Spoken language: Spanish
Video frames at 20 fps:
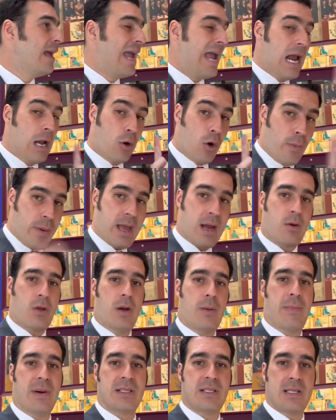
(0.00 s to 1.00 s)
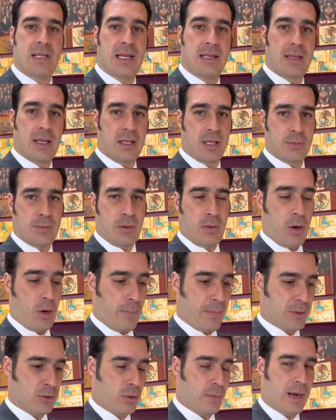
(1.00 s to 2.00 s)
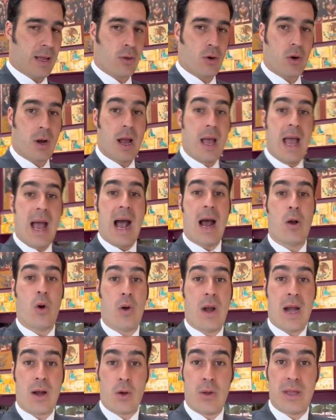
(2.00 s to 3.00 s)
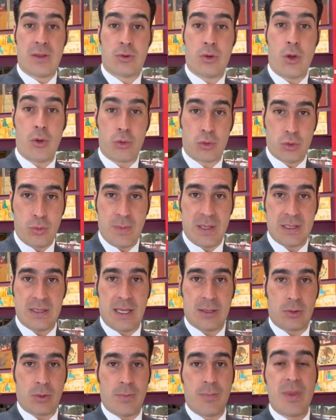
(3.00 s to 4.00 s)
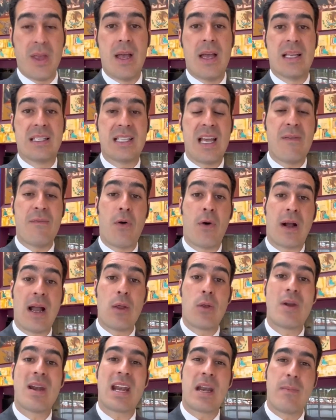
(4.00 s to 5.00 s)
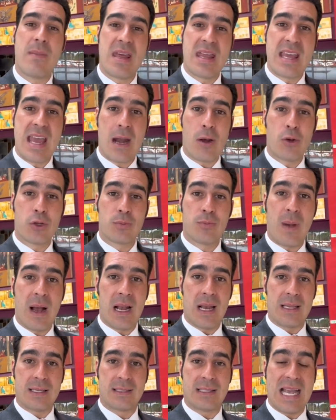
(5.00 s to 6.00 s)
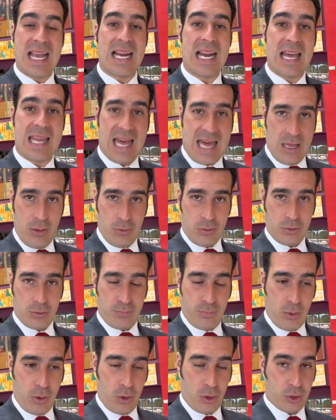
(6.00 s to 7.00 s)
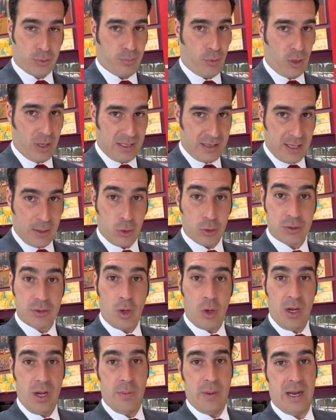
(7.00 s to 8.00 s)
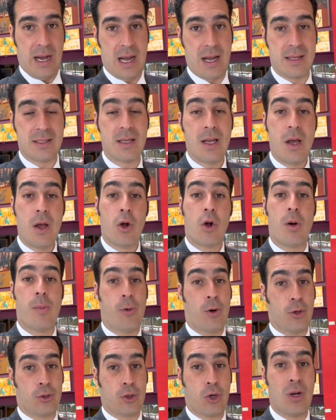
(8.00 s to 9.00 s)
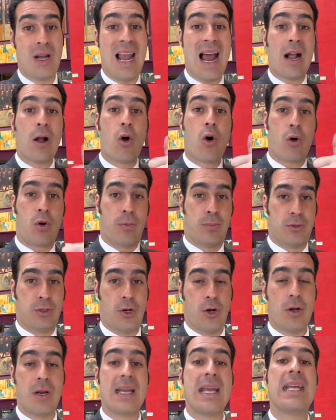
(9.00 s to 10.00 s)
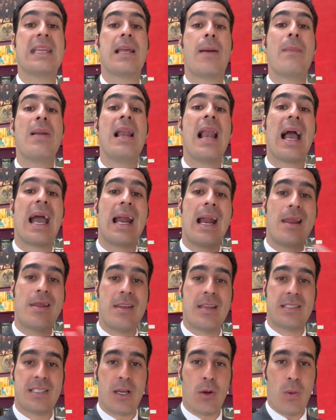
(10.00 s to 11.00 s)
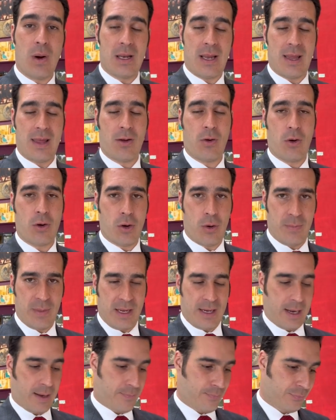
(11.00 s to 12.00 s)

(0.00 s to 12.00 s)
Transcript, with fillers: el gobierno del presidente Andrés Manuel López Obrador a lo largo de todo su mandato, se ha enfocado en remediar los males heredados por los políticos neoliberales como lo son la corrupción y también la gran desigualdad económica.